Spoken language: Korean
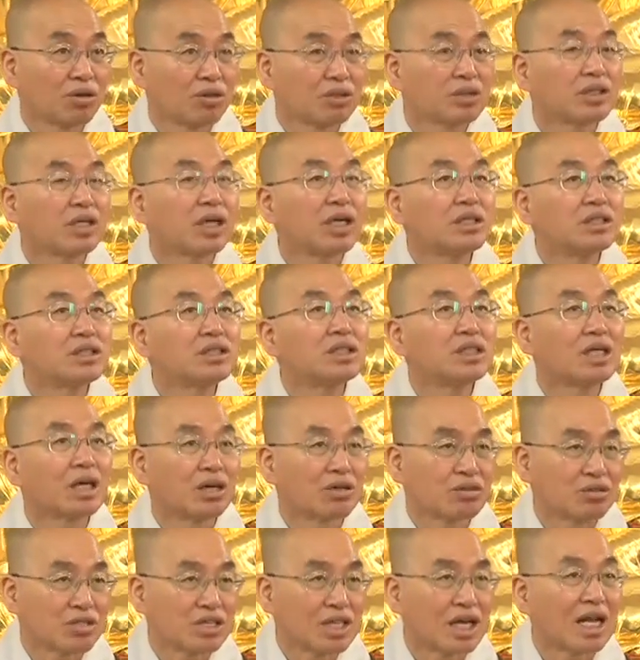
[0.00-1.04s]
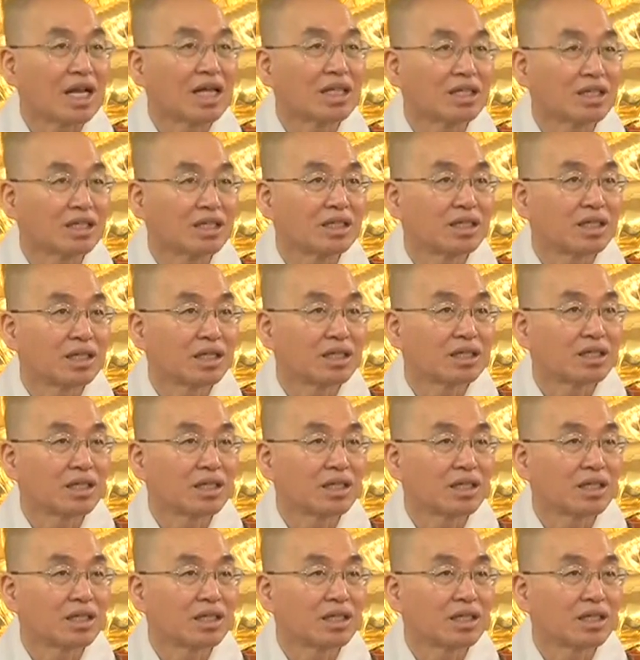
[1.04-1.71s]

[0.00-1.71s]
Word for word: 거기에 의지하고 살았는데.